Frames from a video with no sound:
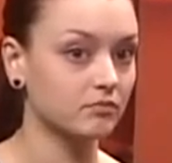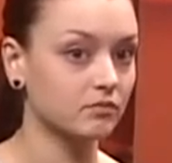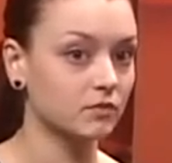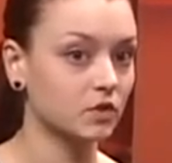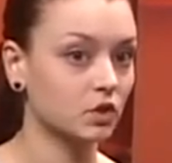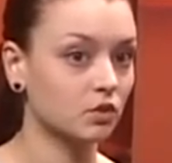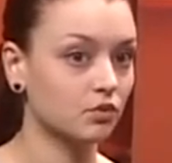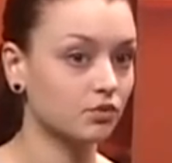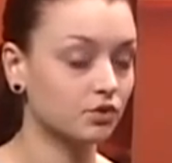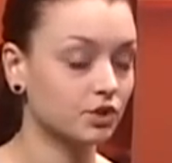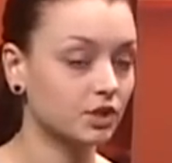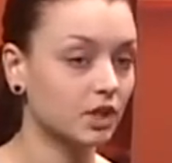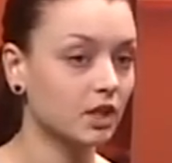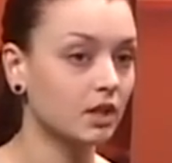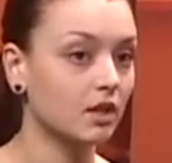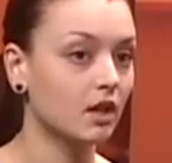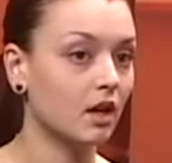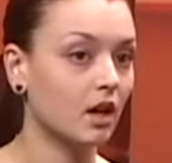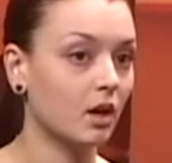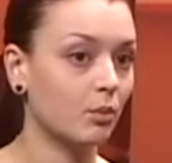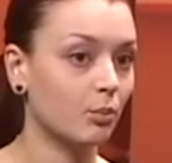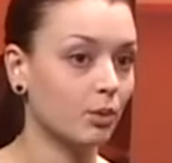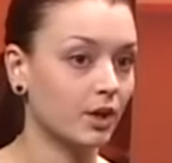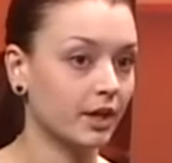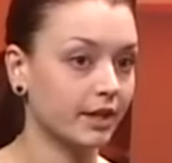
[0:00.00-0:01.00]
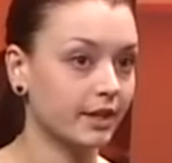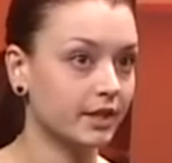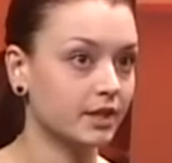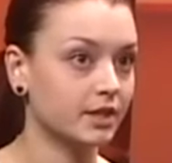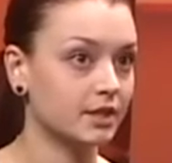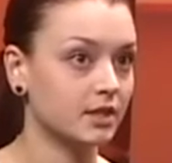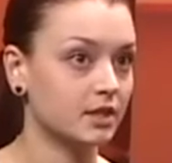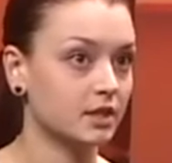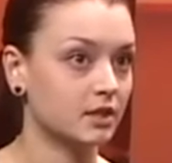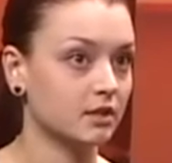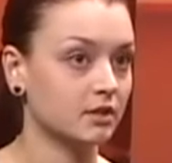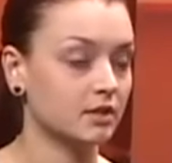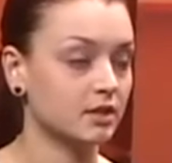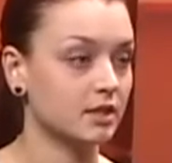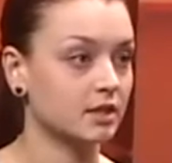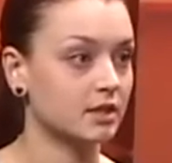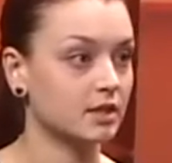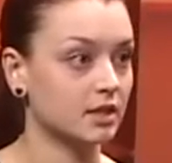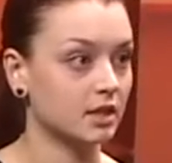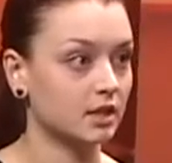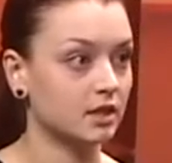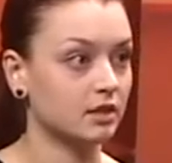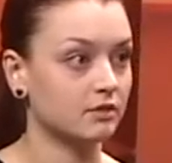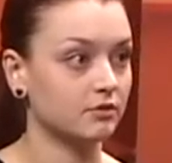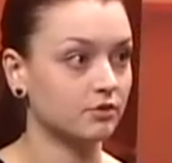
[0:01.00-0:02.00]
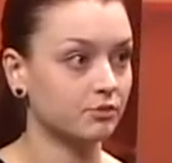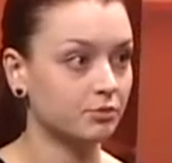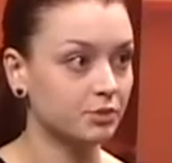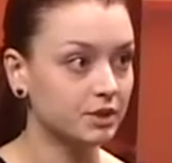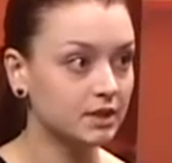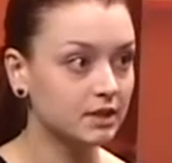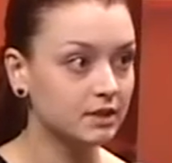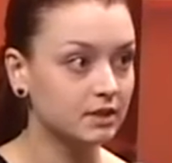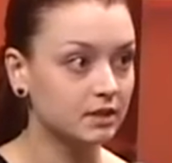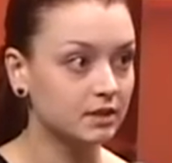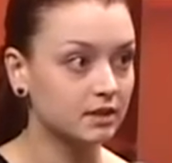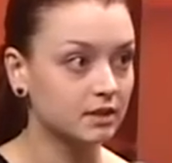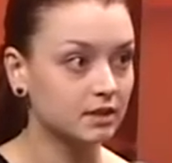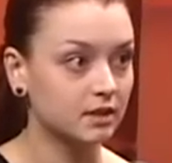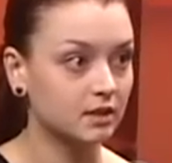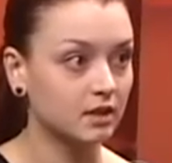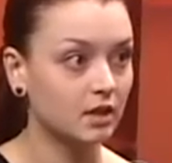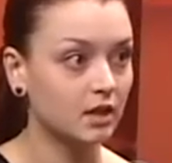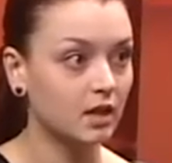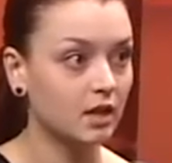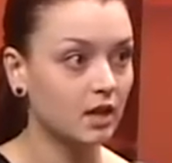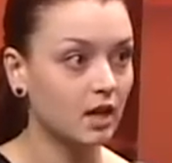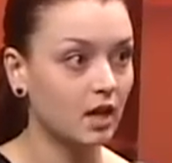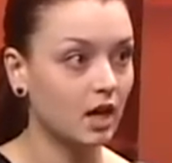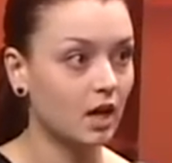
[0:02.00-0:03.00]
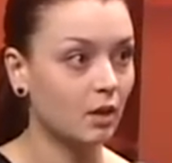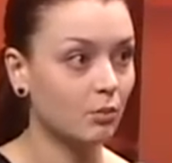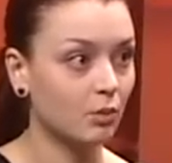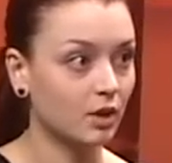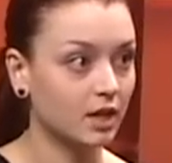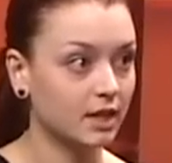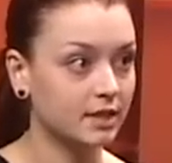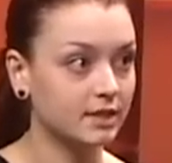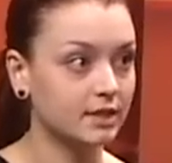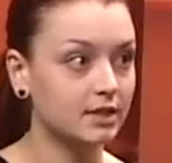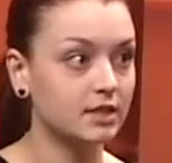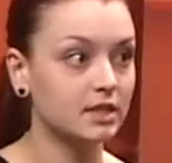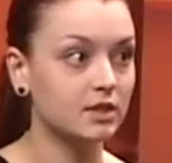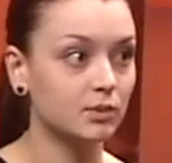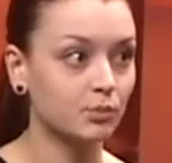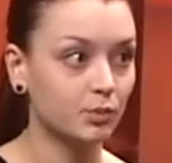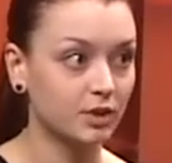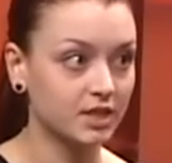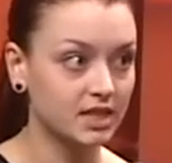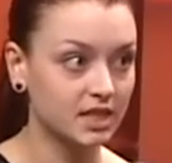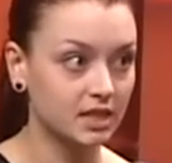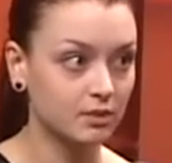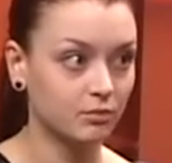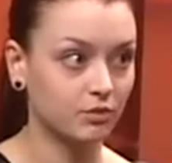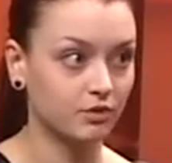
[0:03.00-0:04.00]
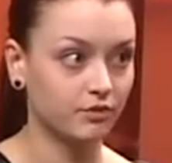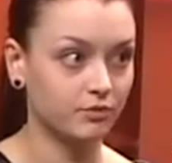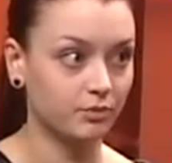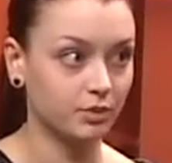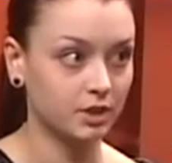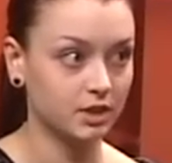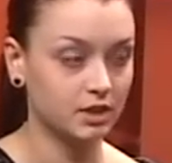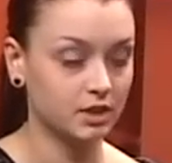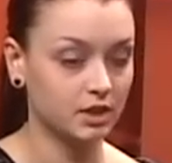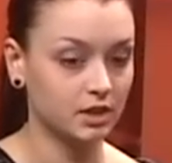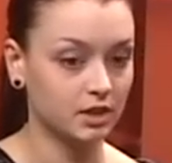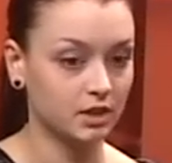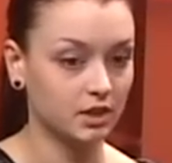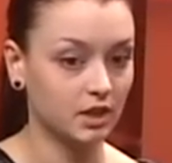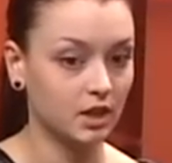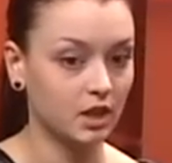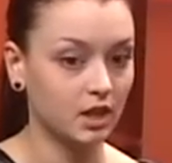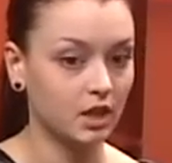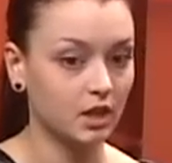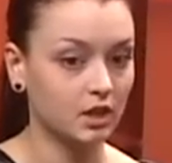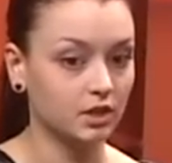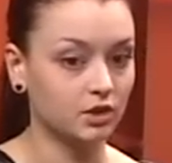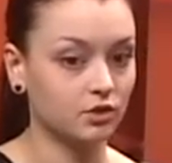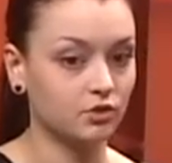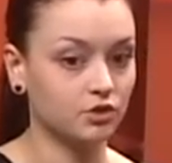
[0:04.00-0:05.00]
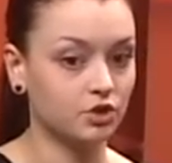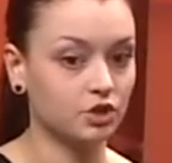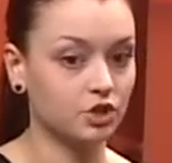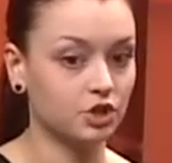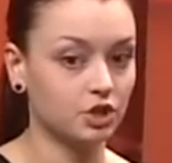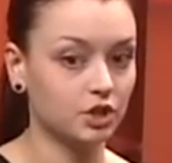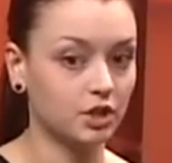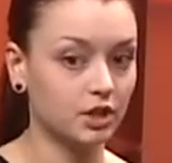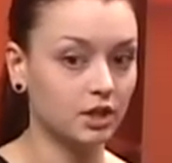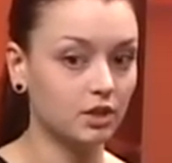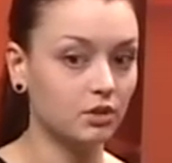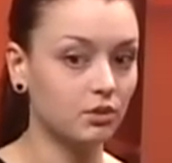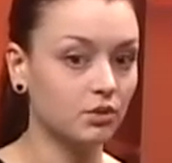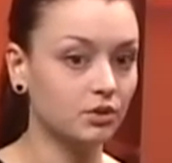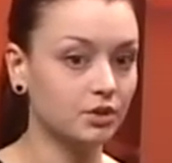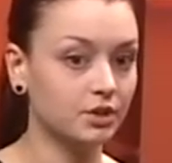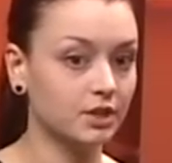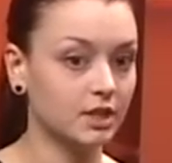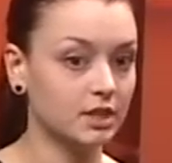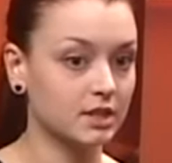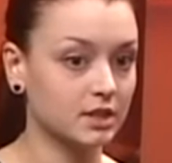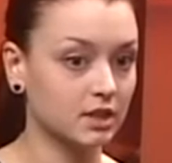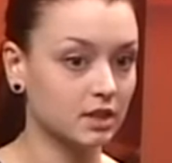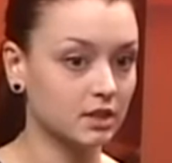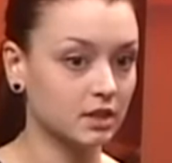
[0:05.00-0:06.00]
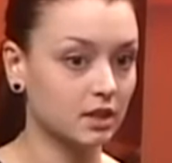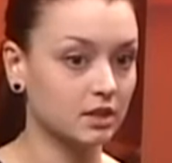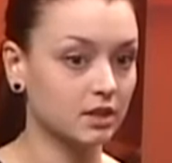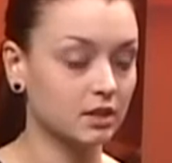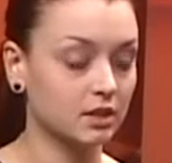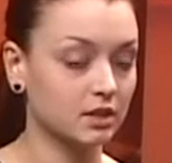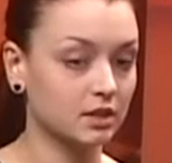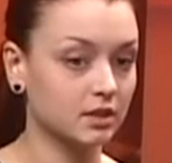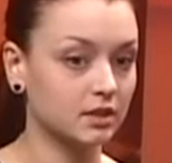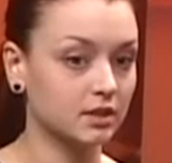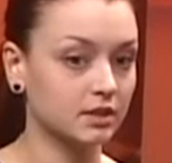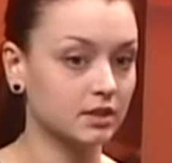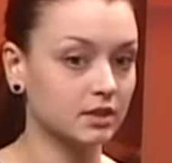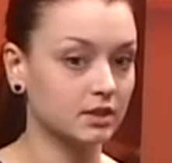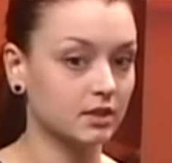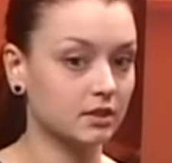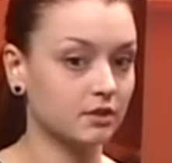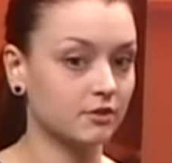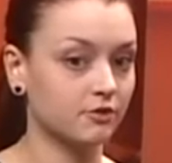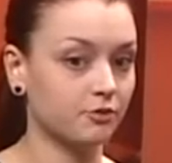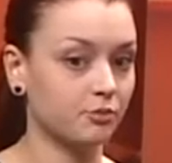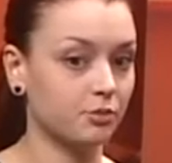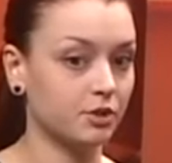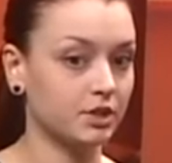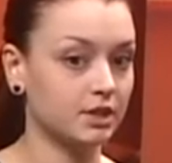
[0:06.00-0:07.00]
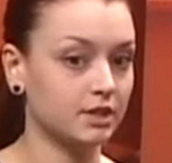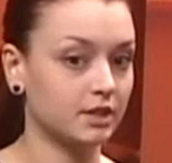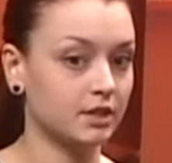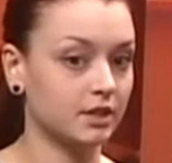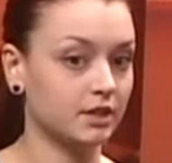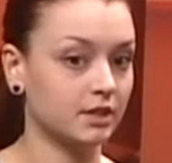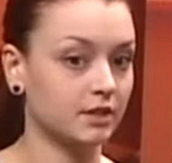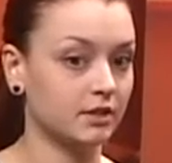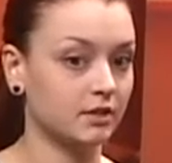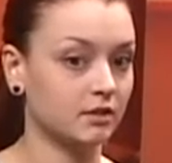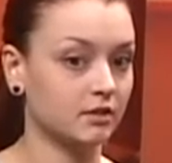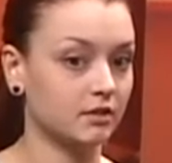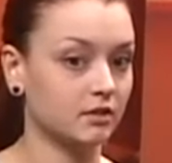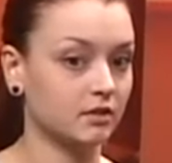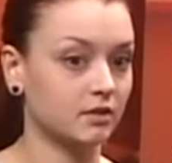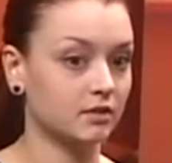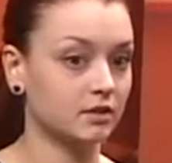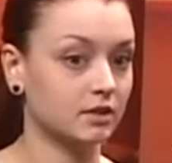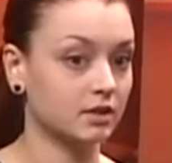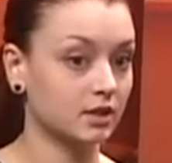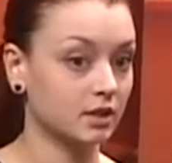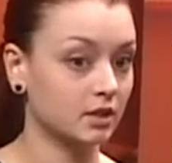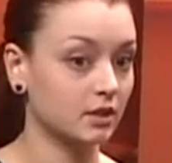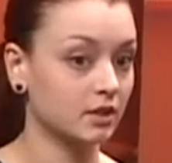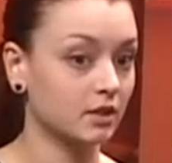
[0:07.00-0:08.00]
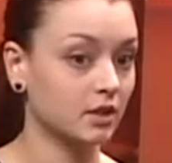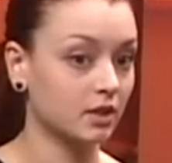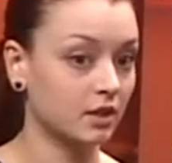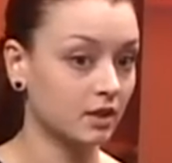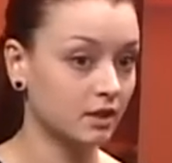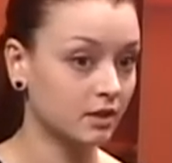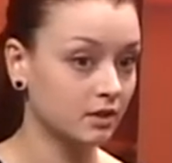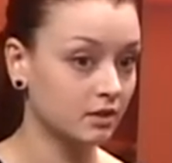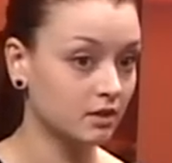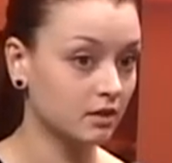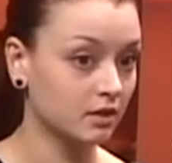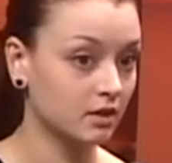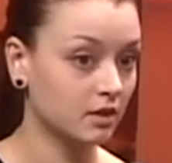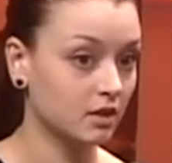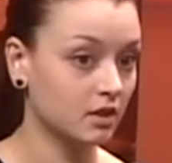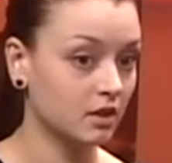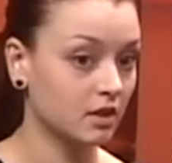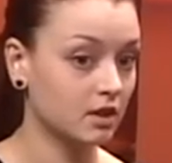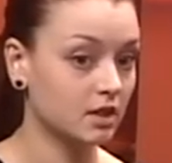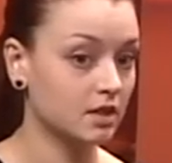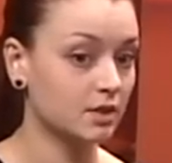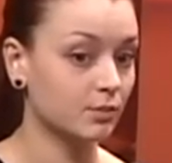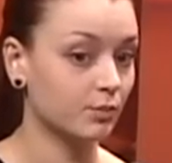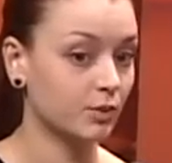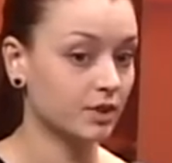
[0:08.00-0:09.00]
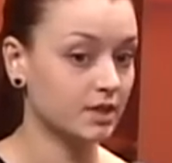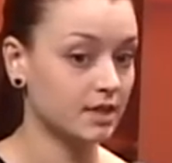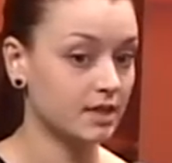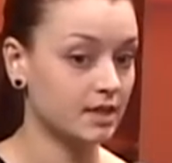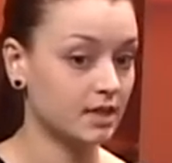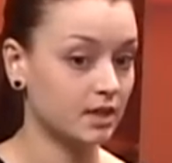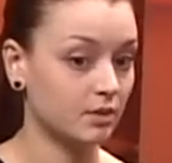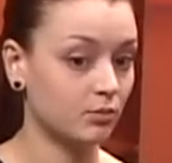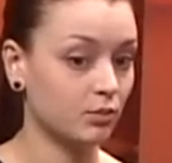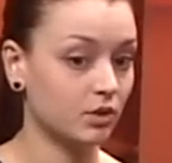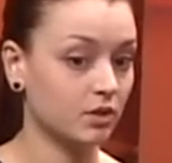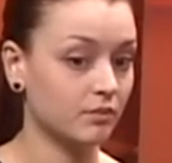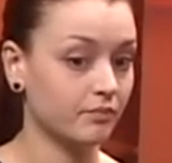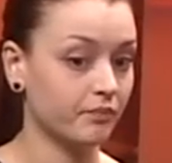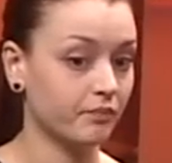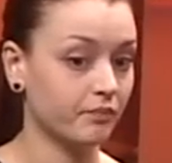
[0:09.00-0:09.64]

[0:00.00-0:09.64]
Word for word: узнала о проекте социального бизнеса, о магазине «Спасибо» в Питере. То есть 4 года назад открылся в Питере э, секонд-хенд «Спасибо».